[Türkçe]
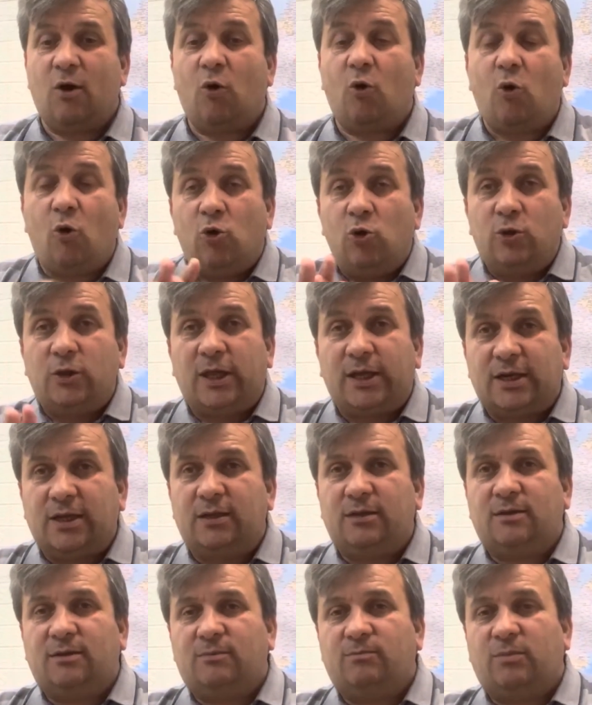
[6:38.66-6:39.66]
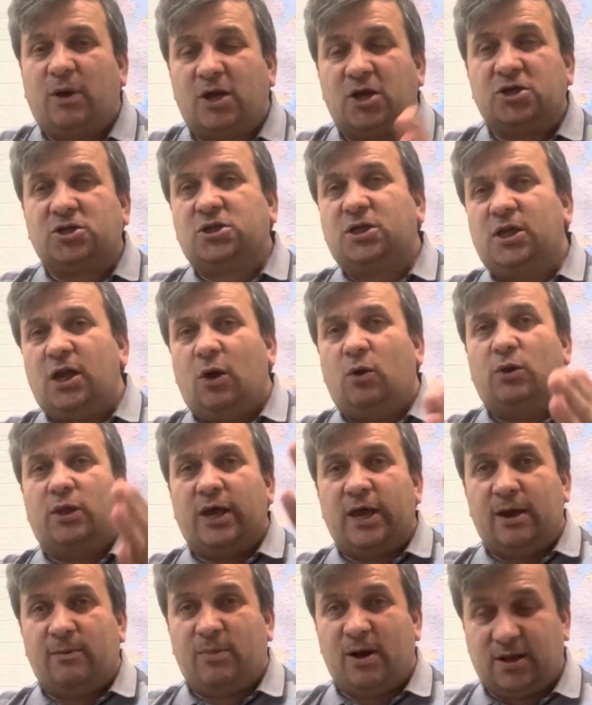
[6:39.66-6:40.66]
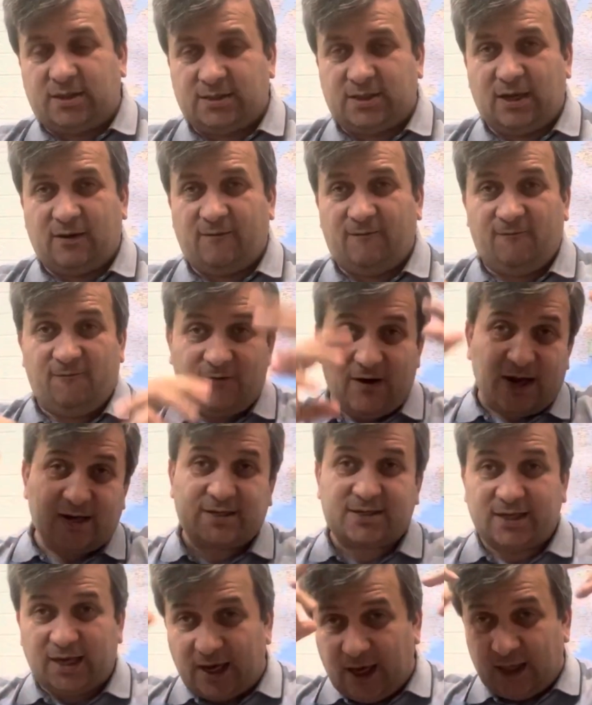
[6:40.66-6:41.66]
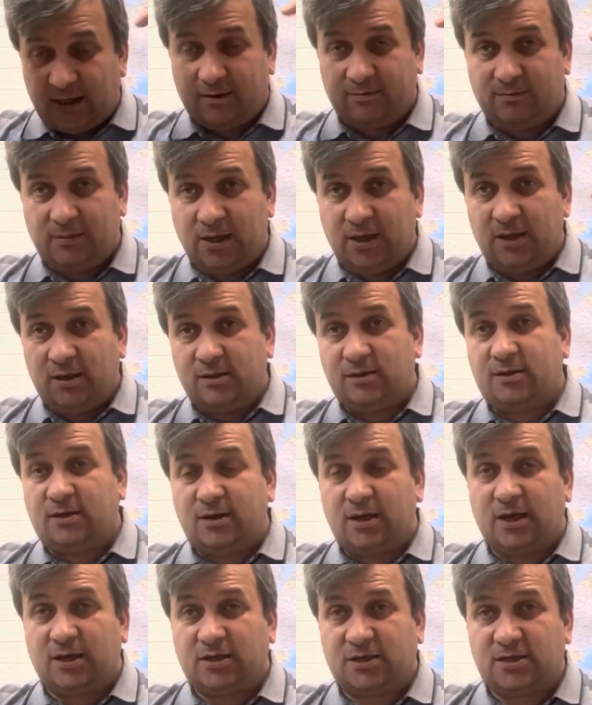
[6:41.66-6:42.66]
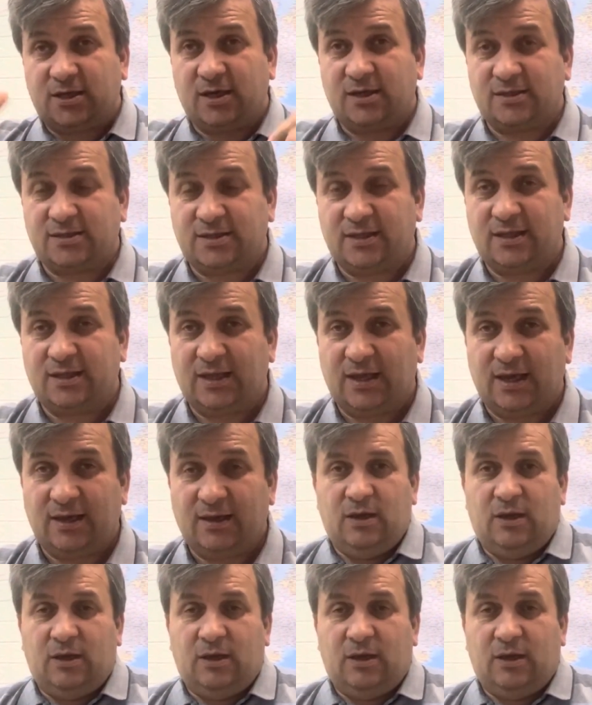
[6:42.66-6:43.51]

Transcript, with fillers: Onların bakışıyla olaya baksak, varsayalım tırnak içerisinde.